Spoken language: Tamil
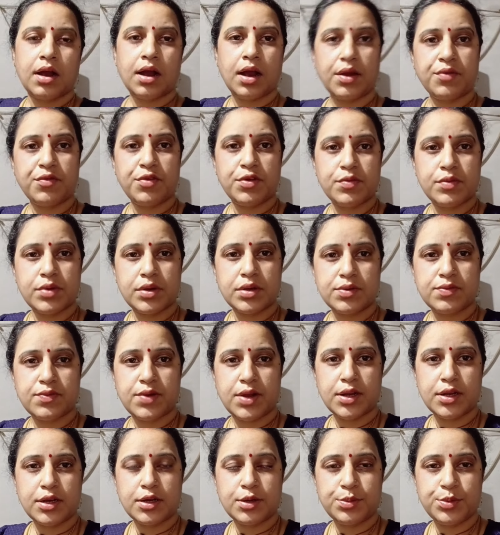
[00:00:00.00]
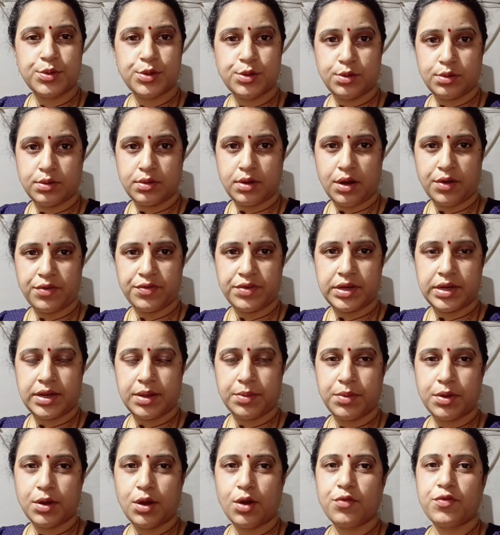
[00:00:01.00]
ஹாய் வியூவர்ஸ் வெல்கம் டு காஃபி
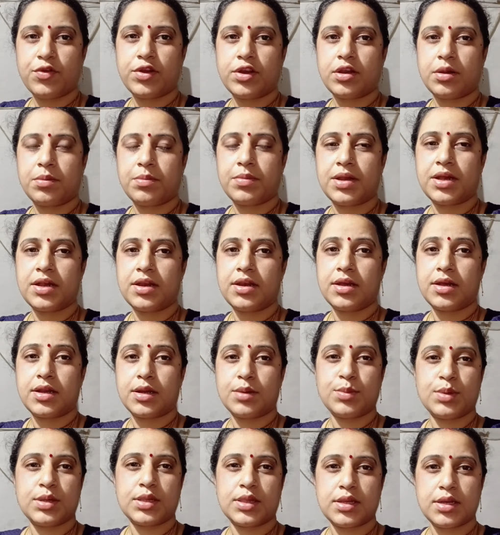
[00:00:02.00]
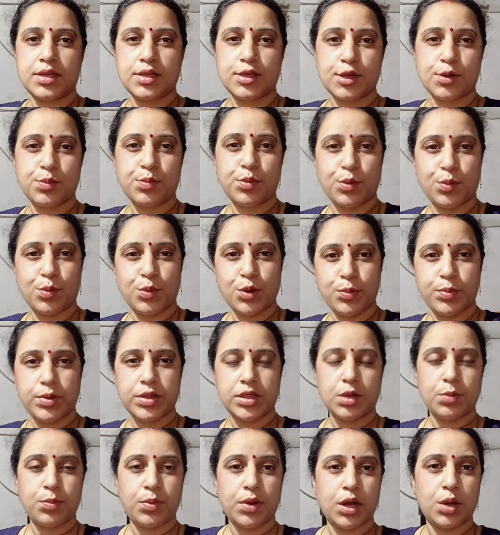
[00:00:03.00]
டைம் காஃபி டைமில் இன்றைக்கி நம்ம எதிர்நீச்சல் ப்ரோமோ
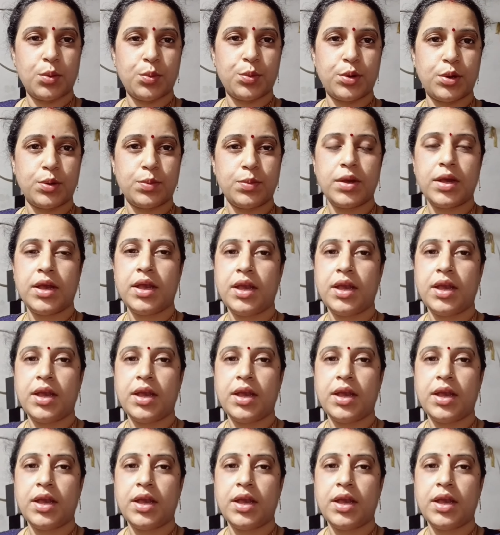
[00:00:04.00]
பற்றி பார்க்க போகிறோம்